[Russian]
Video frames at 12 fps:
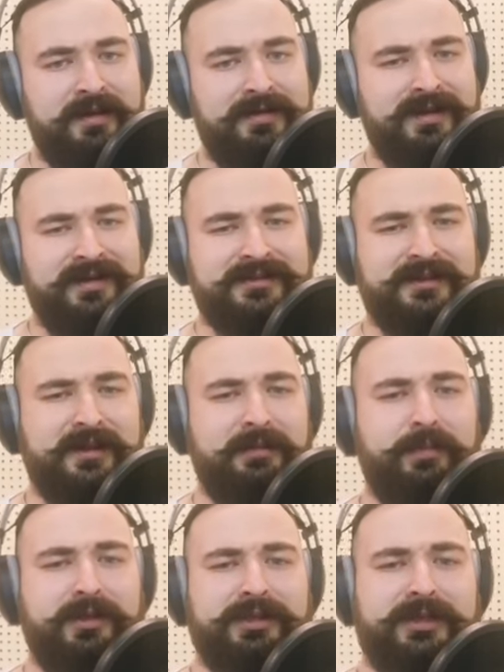как
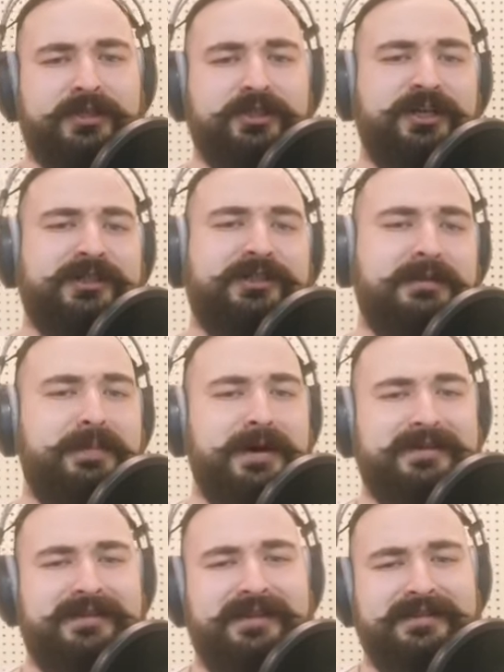скрипит расшатанный
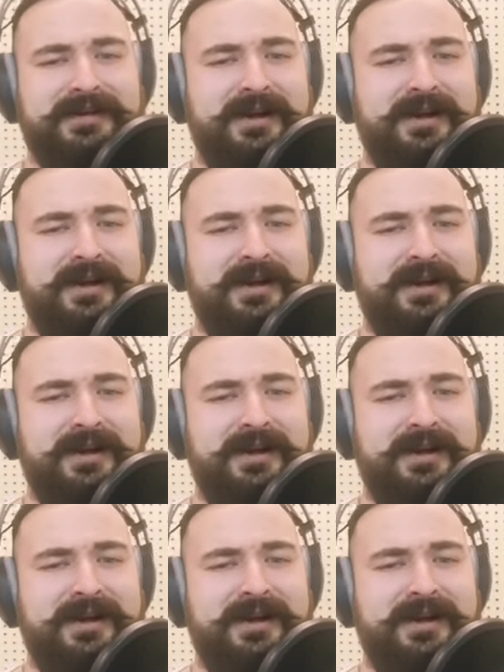паркет,